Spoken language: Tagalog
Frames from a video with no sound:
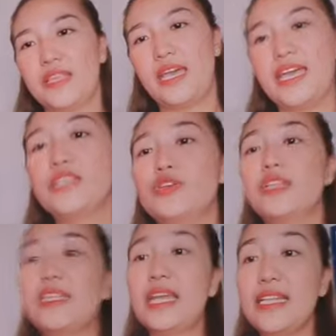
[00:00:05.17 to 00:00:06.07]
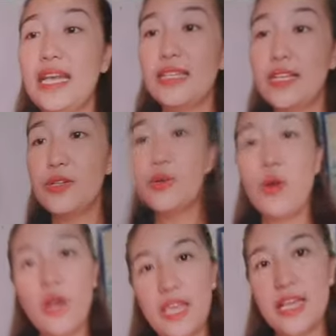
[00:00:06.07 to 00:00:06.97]
Ayan, so ito try natin kung
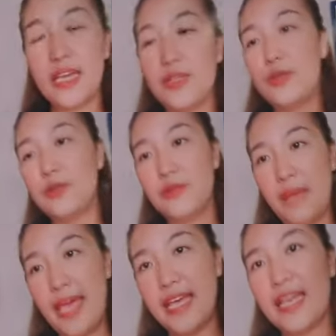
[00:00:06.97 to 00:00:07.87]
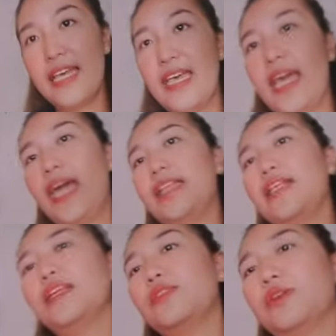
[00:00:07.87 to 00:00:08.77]
okay nga itong mic. And
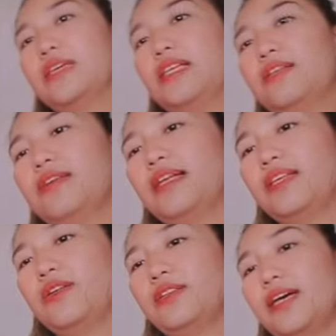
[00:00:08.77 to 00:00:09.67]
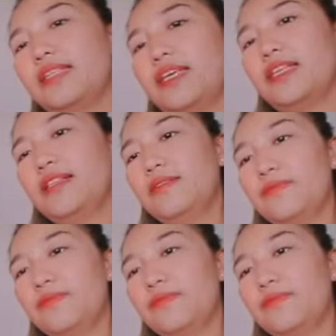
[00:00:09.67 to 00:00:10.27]
then itong ilaw natin on natin.